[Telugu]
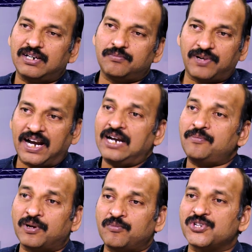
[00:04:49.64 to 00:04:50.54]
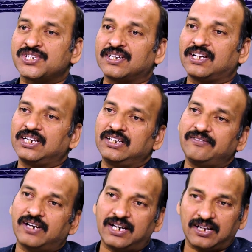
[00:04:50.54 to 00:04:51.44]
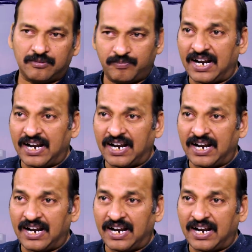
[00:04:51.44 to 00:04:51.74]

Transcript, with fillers: వాళ్ళ బ్రాండ్ ప్రమోషన్ కానీ వాళ్ళ యొక్క